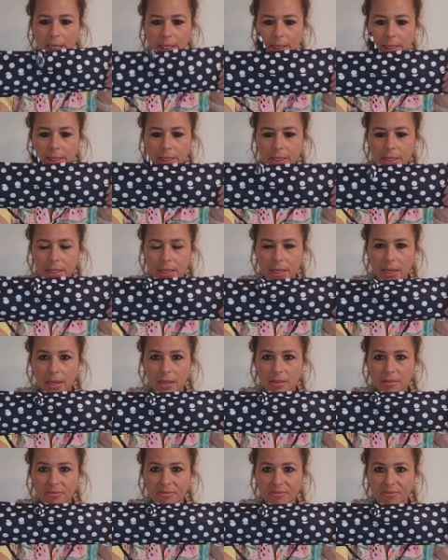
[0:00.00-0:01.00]
E
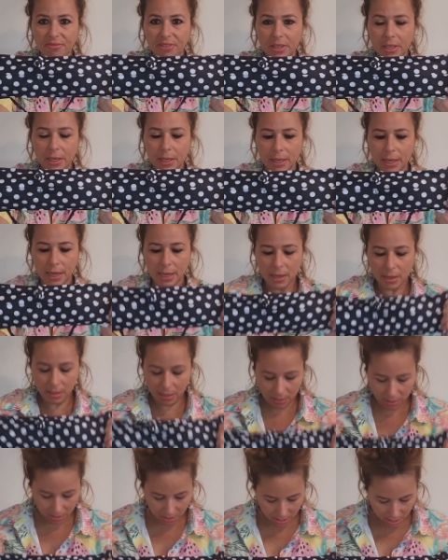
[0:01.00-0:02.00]
ele fica
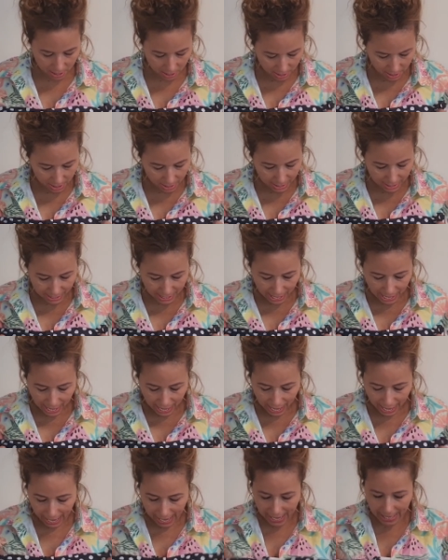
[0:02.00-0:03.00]

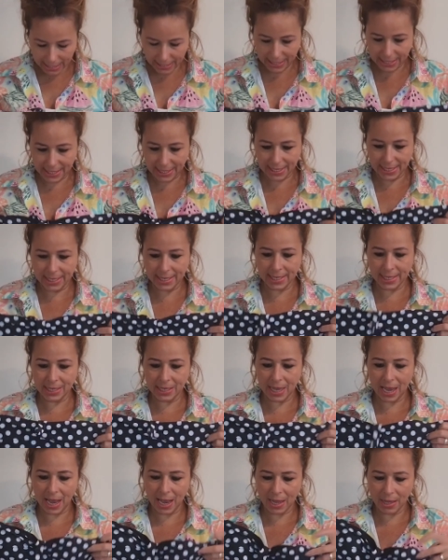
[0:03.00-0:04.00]

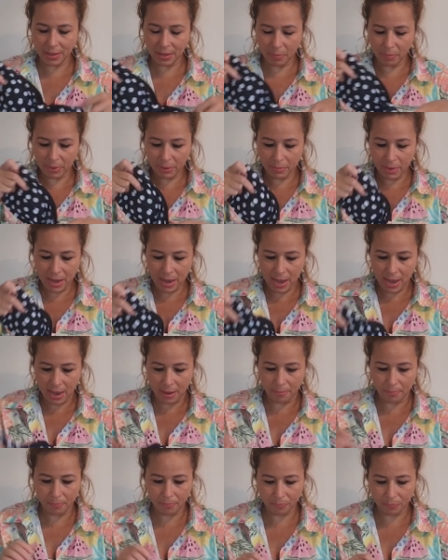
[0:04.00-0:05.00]
assim. Ai, dá pra
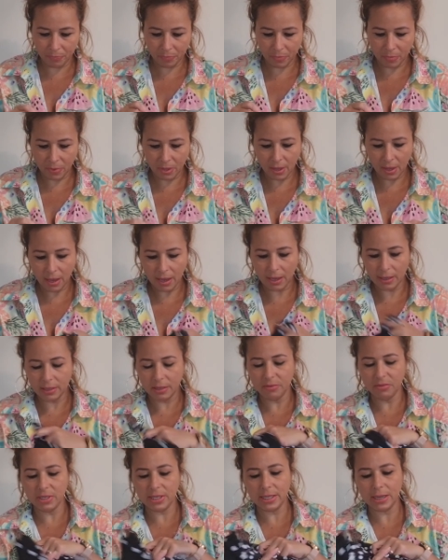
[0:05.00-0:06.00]
amarrar.
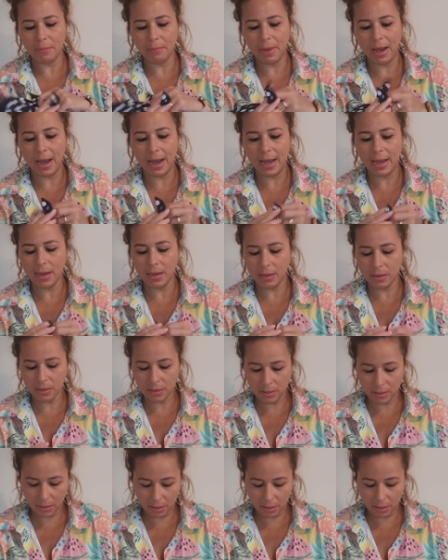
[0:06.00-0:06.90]
Aqui você amarra